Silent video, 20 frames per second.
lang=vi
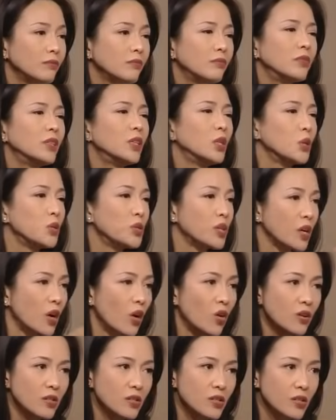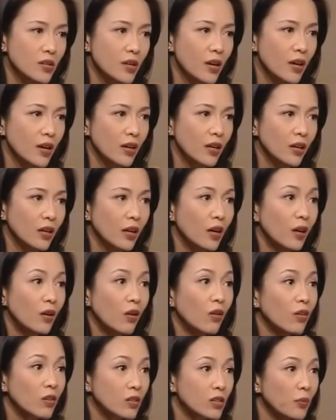Nói thật nha CK, tôi
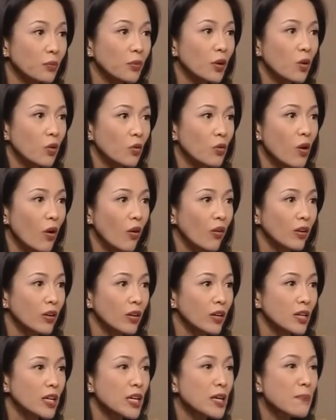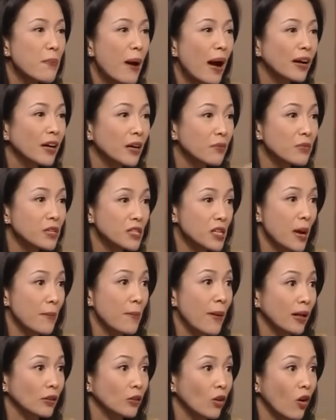cũng thấy mát ruột lắm. Mấy tên cướp
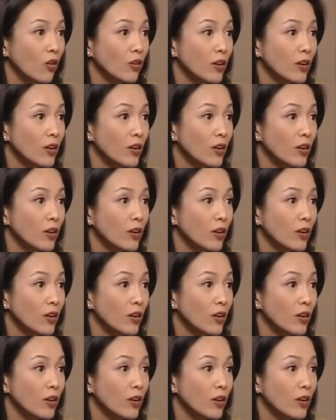cạn này